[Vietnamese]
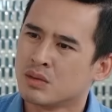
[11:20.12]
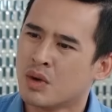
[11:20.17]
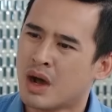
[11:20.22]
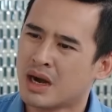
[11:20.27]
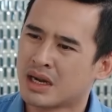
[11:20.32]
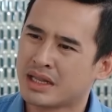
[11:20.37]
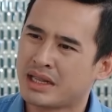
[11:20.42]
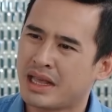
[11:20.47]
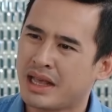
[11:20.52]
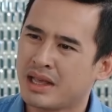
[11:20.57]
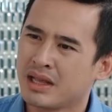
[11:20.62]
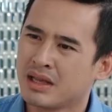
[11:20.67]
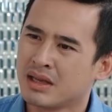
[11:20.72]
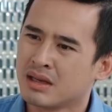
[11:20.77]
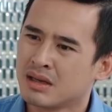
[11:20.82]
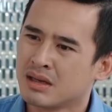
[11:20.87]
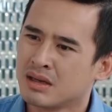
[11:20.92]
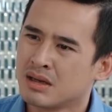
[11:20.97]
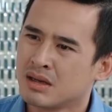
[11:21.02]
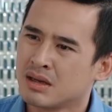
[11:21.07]
quên cái gì
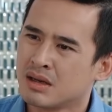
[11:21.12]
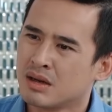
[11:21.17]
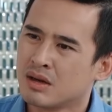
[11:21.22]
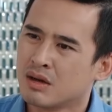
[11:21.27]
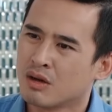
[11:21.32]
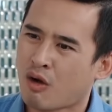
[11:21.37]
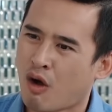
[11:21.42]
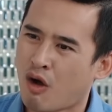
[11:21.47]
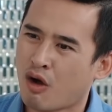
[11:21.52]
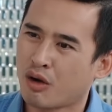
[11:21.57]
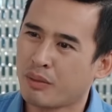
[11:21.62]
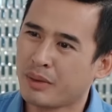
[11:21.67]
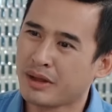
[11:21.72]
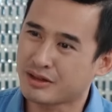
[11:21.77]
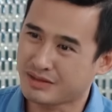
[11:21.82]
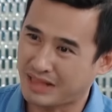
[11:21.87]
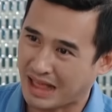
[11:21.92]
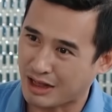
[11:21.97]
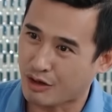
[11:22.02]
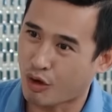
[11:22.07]
con có
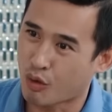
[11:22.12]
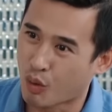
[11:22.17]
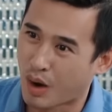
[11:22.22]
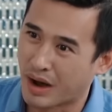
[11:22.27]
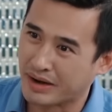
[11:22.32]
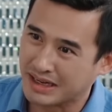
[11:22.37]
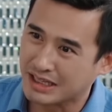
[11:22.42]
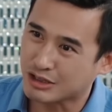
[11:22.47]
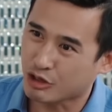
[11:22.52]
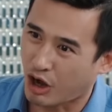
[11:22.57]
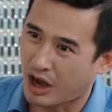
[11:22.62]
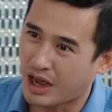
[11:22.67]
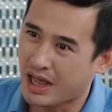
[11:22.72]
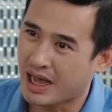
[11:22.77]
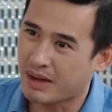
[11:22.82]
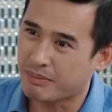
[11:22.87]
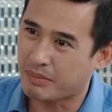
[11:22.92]
biết tại con quên điện thoại